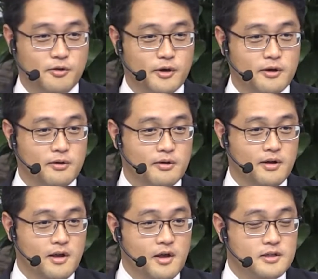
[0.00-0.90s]
거예요.
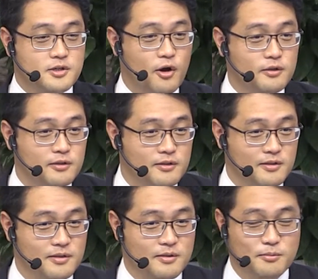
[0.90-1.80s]
전
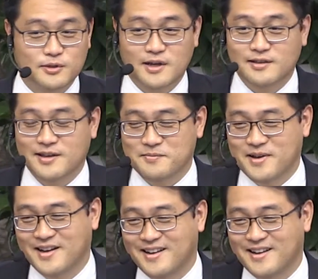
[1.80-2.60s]
목사님,